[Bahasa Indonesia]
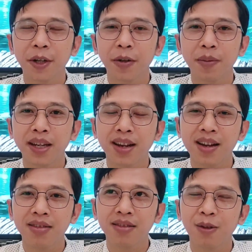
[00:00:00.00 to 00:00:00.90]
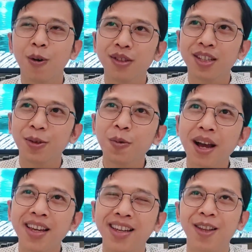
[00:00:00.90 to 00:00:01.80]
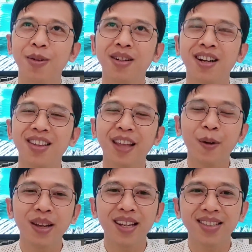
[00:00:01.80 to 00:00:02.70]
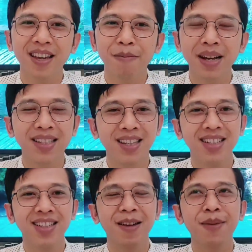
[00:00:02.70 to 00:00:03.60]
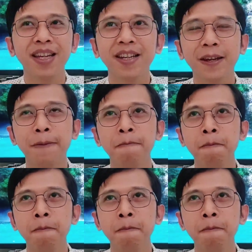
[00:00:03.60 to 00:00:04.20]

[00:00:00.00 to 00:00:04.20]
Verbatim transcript: fenomena kok sesuai gitu dengan teori yang saya pelajari selama ini.